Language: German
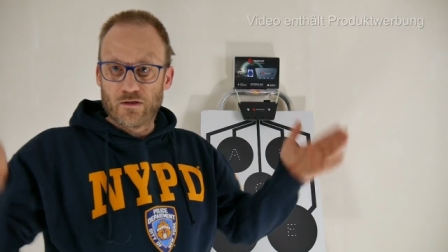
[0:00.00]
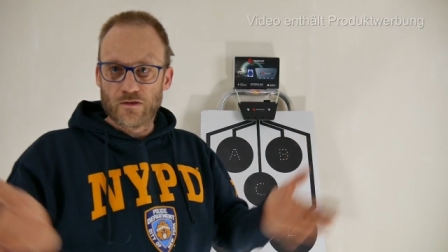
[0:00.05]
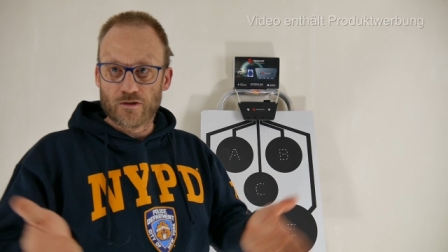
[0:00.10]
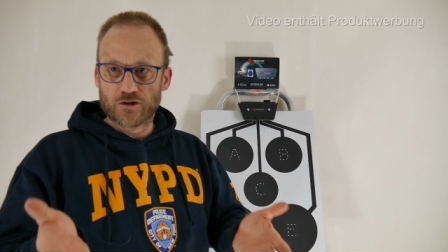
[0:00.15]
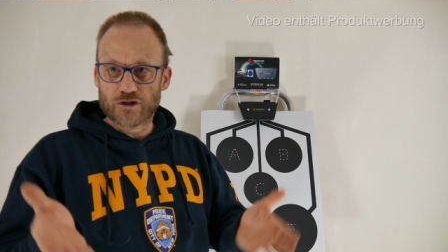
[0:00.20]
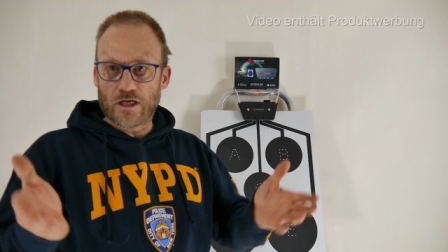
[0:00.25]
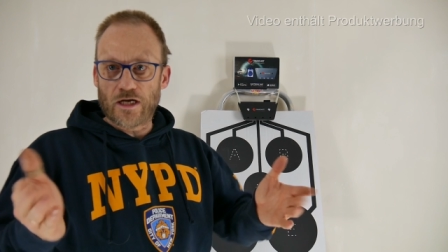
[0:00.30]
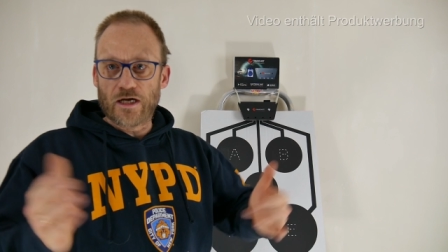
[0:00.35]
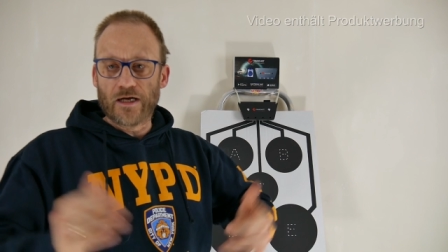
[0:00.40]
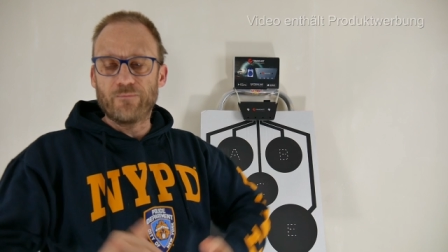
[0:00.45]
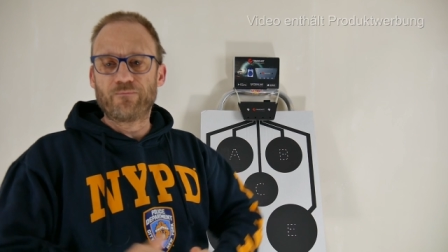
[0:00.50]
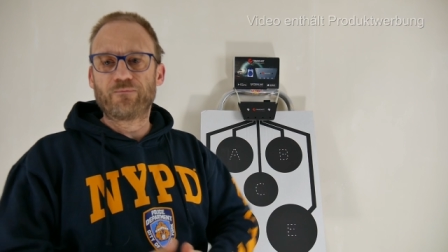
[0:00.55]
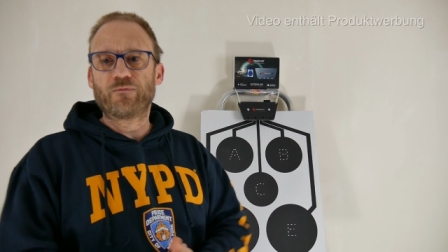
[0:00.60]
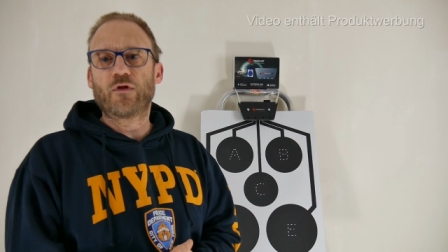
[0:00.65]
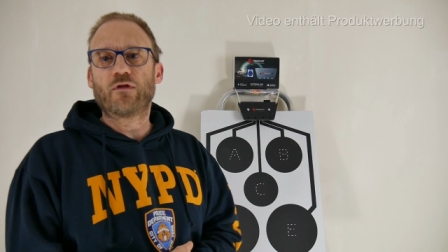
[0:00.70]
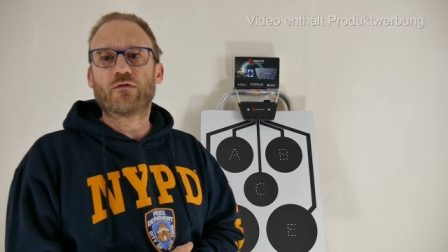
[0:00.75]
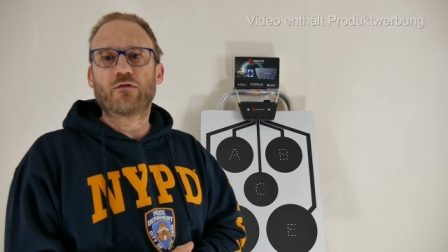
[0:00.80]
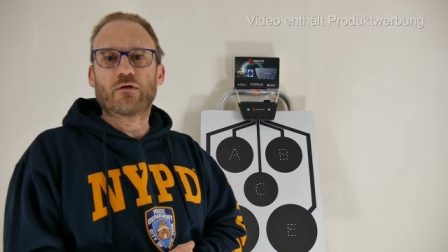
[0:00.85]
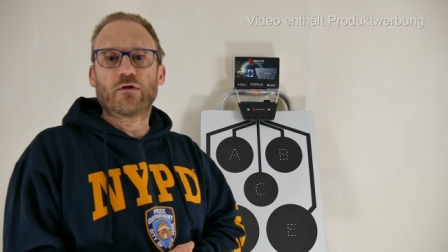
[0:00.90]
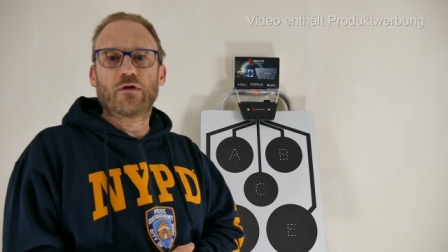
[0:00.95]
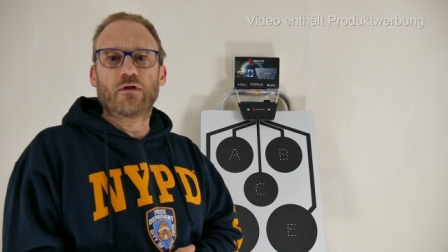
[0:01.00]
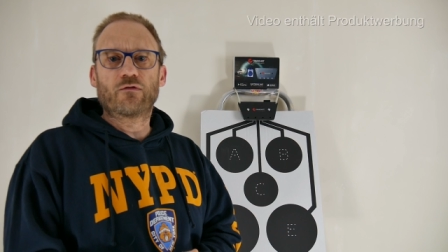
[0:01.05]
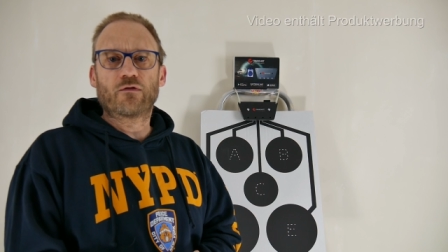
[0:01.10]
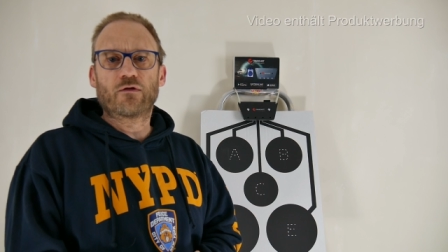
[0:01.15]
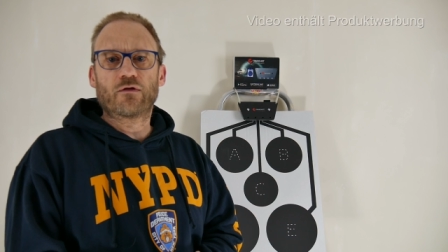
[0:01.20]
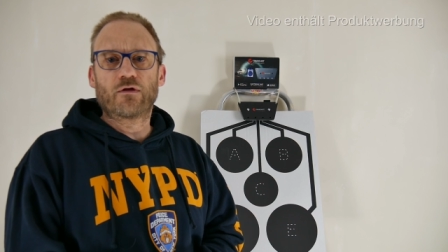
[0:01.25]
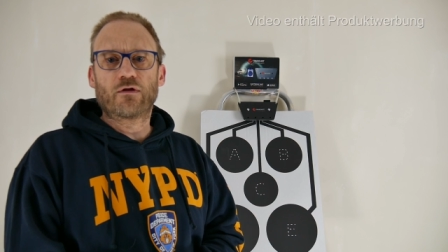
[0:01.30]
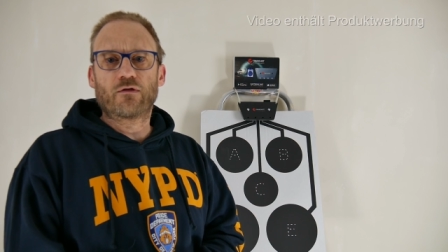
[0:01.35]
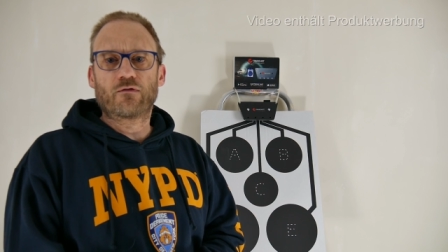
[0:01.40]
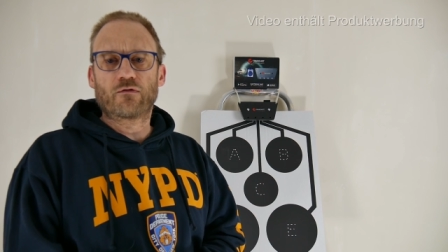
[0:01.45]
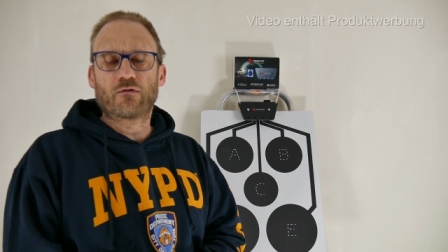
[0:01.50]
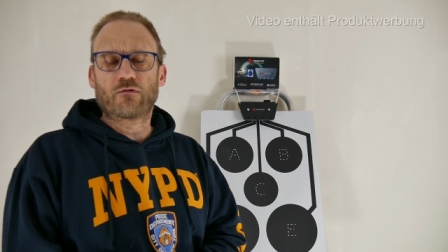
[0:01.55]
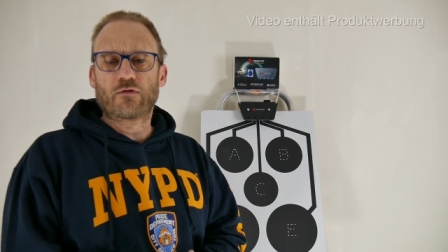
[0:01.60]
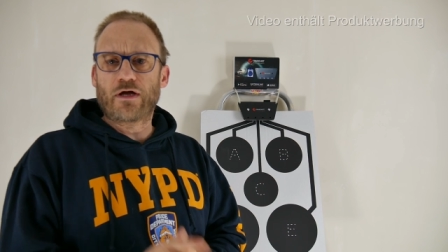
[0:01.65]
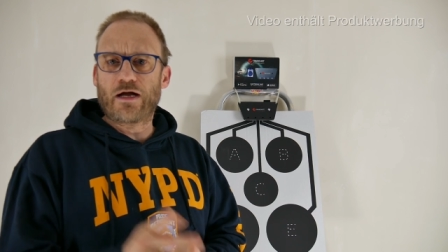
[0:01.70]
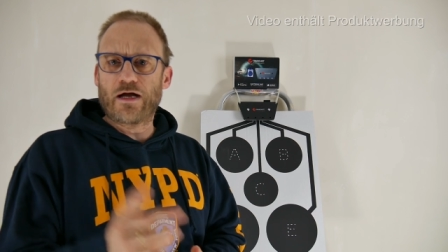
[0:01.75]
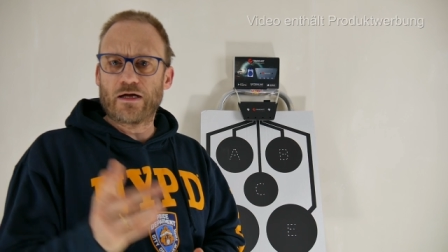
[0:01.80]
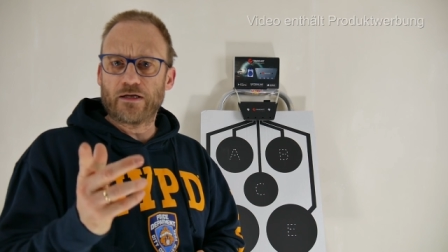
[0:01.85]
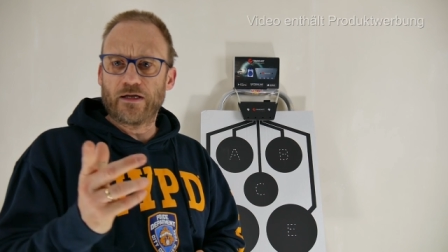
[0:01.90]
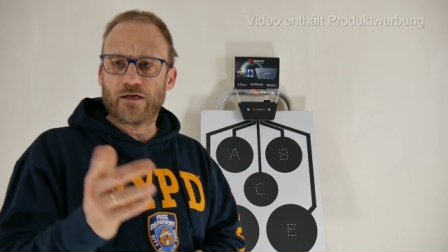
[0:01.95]
Scheiben, diese, diese,
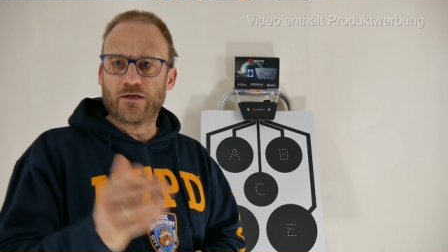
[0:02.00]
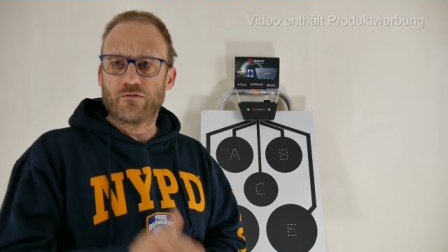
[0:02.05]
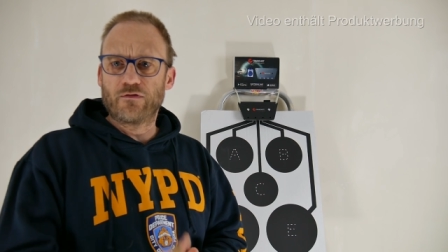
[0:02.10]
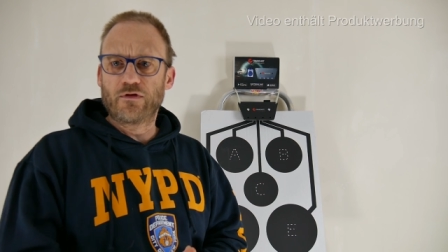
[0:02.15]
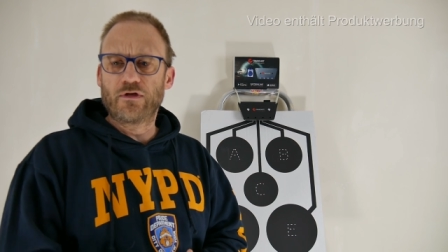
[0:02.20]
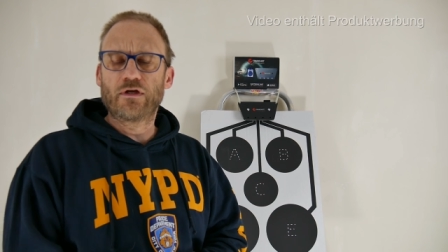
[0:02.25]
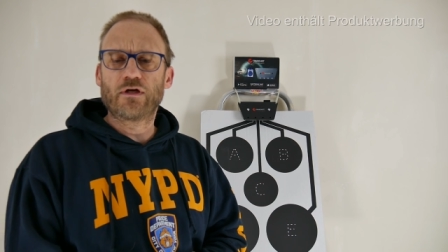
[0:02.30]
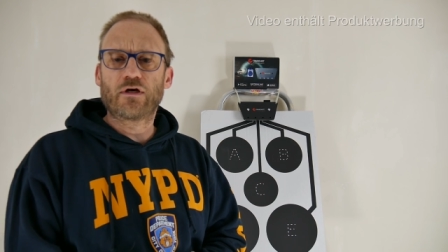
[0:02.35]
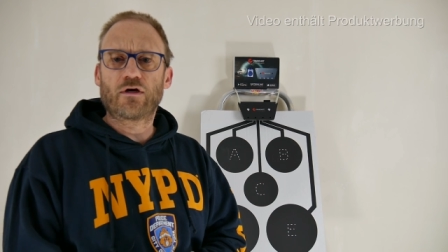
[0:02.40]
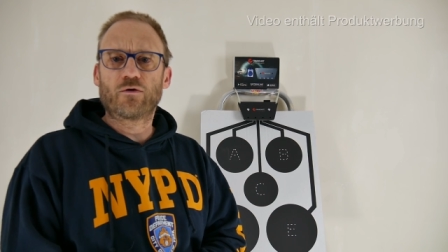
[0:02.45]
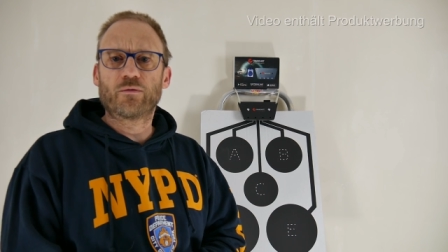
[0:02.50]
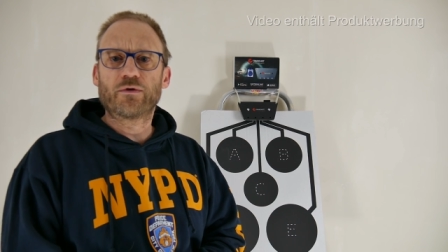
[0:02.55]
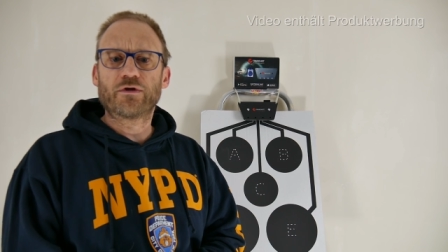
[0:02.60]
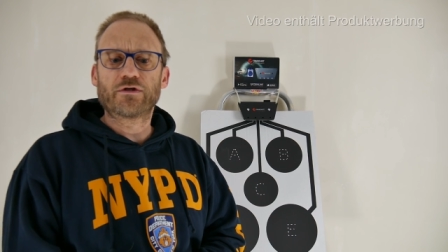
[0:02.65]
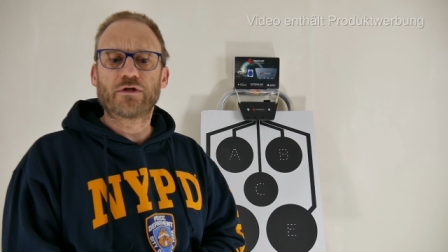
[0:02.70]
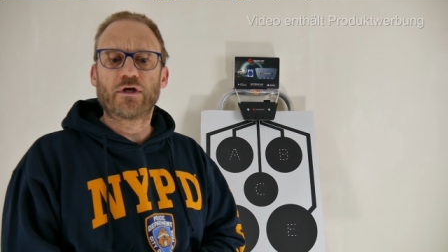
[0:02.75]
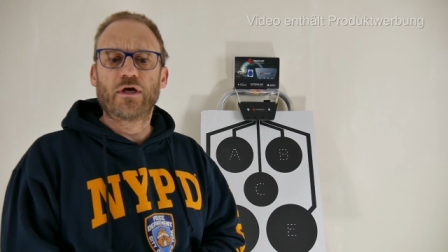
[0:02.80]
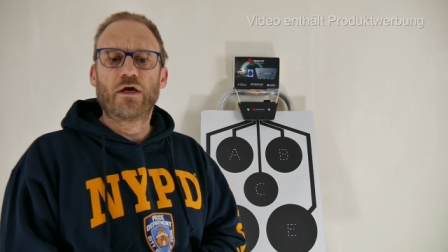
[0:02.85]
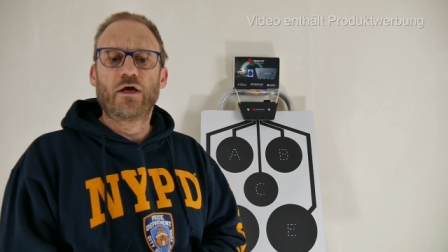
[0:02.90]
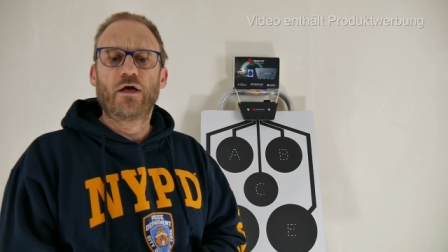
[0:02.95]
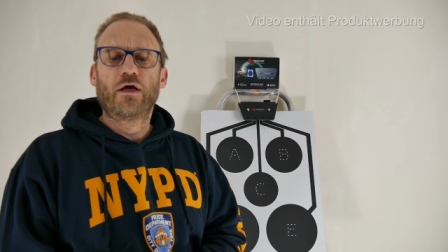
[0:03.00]
diese achteckig sind die glaube ich,